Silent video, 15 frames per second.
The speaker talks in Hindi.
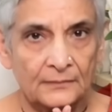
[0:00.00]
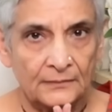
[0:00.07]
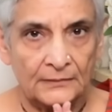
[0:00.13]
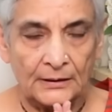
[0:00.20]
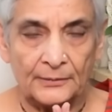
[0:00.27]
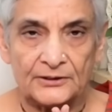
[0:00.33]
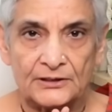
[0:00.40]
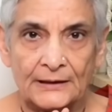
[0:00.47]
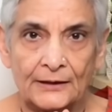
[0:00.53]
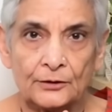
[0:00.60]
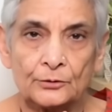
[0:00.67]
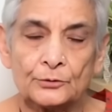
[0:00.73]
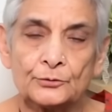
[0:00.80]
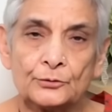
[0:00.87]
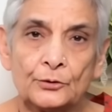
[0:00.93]
नमस्कार
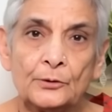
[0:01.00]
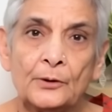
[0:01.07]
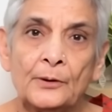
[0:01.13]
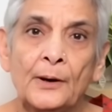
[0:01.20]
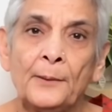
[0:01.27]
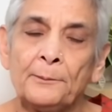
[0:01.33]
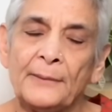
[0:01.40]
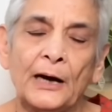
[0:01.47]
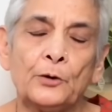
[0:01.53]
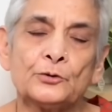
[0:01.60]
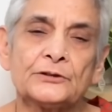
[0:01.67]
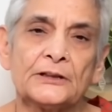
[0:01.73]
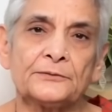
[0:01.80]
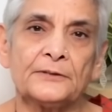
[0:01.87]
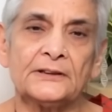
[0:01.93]
दोस्तों मैं हूं
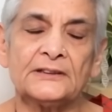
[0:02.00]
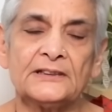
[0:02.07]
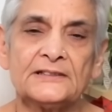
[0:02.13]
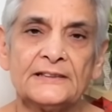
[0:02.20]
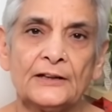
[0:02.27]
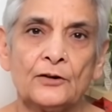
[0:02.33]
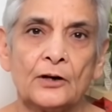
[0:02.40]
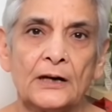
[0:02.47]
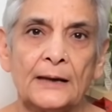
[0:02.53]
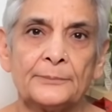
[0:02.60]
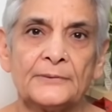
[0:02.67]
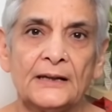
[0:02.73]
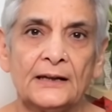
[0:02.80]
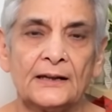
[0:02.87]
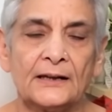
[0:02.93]
सतवंती सिंह और आप
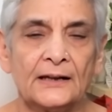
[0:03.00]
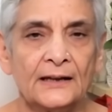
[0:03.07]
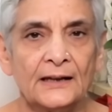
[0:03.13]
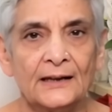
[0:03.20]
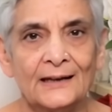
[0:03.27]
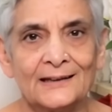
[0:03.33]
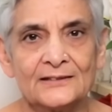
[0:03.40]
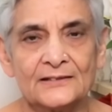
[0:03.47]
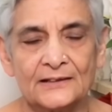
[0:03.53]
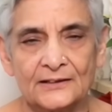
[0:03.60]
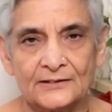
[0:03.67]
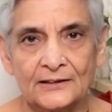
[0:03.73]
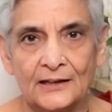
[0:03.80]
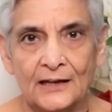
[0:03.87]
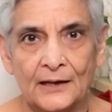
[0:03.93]
देख रहे हैं लेट्स
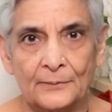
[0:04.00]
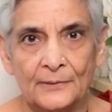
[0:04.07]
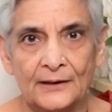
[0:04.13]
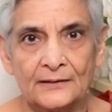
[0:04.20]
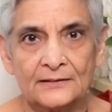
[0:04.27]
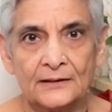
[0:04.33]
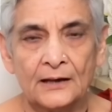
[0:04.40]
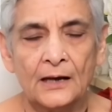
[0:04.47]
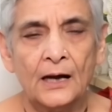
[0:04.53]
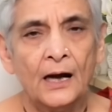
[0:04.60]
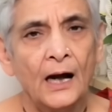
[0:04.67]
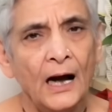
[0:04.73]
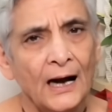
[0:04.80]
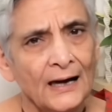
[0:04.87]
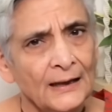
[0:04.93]
नर्चर आर माइंड
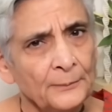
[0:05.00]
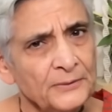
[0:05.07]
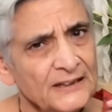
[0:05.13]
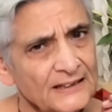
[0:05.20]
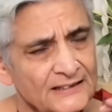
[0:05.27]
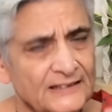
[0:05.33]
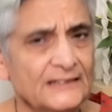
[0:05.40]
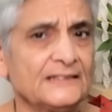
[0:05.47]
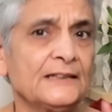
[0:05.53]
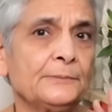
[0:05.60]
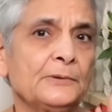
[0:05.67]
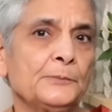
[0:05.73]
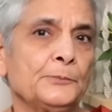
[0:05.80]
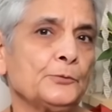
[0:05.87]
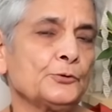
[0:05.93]
अगर हम किसी से
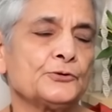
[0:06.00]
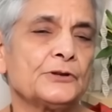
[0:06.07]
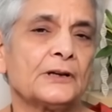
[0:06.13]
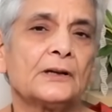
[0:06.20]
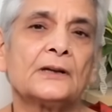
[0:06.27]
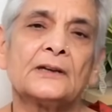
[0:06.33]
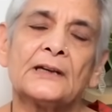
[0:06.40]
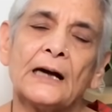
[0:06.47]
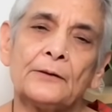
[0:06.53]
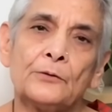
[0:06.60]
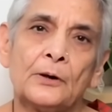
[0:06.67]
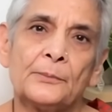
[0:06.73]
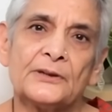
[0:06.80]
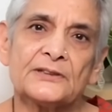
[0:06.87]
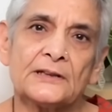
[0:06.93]
भी पूछें क्या
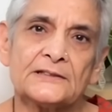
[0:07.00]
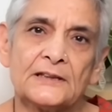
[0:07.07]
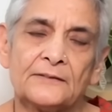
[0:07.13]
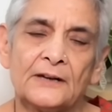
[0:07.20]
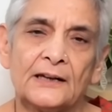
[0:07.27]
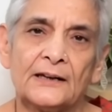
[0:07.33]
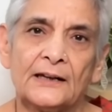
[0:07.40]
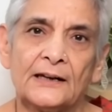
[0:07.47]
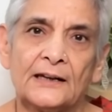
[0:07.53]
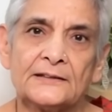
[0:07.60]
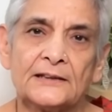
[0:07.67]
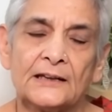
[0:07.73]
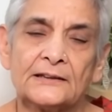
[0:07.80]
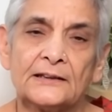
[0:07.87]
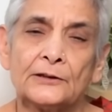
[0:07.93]
वो हमेशा जवान रहना
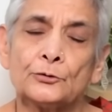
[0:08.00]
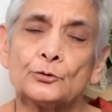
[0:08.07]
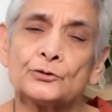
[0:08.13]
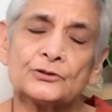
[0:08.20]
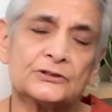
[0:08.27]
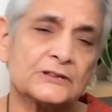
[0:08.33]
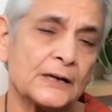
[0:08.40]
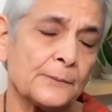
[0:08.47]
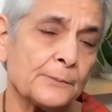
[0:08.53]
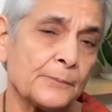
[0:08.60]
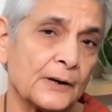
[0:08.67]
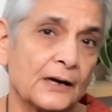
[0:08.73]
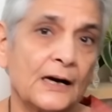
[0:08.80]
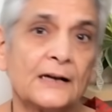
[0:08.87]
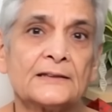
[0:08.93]
चाहते हैं तो
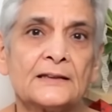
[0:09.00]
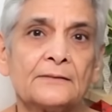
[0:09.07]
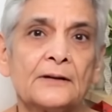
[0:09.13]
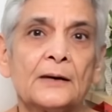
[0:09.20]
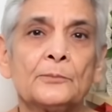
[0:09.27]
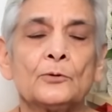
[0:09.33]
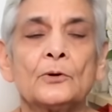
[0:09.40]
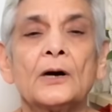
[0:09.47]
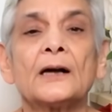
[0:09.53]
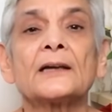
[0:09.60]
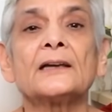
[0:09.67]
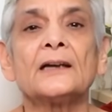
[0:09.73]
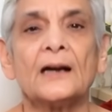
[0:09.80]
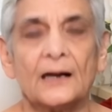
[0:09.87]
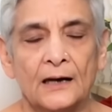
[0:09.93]
सबका जवाब होगा
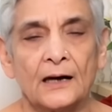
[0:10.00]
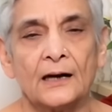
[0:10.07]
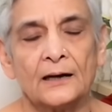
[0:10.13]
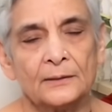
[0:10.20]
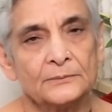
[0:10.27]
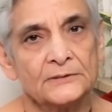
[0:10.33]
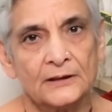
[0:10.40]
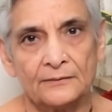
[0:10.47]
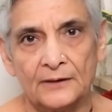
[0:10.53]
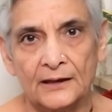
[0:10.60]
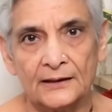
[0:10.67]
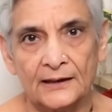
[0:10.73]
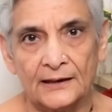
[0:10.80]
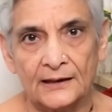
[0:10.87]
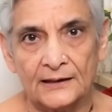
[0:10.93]
कि हाँ हम
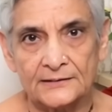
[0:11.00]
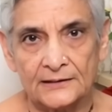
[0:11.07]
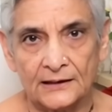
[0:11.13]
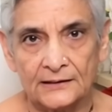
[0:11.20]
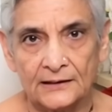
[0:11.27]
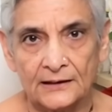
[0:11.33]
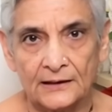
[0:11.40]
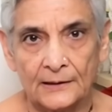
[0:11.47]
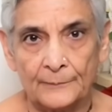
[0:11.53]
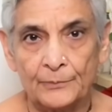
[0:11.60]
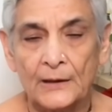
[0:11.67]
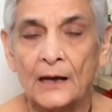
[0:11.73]
जवान रहना चाहते हैं